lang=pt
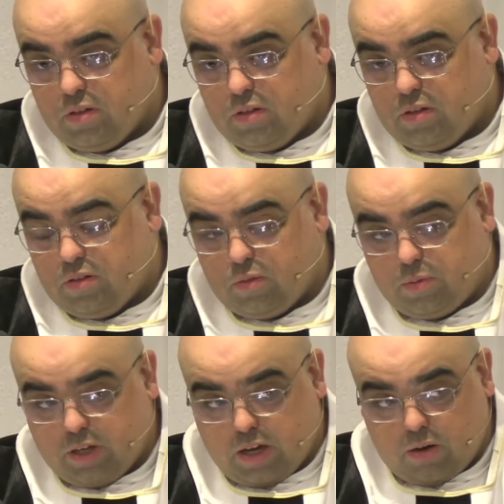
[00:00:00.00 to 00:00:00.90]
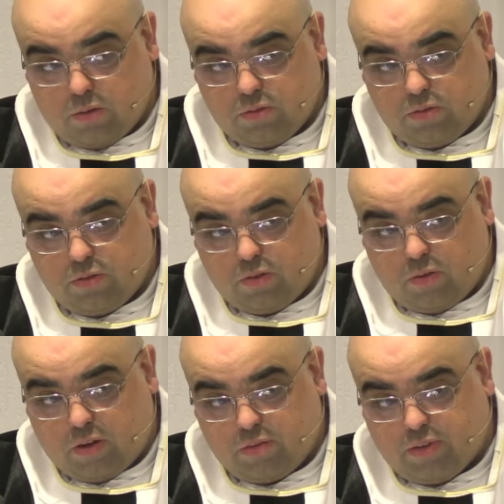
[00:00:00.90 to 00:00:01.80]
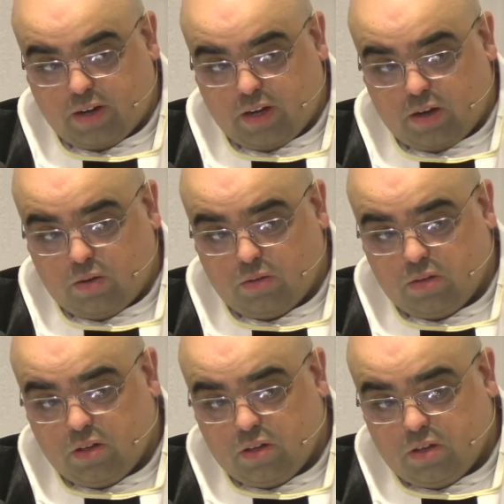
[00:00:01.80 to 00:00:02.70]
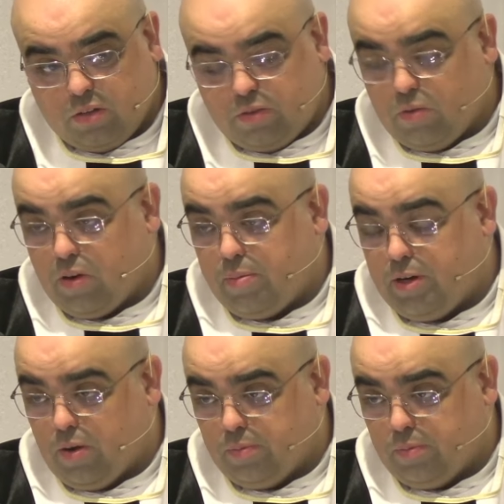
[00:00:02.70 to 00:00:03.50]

São Miguel, São Rafael, São Gabriel.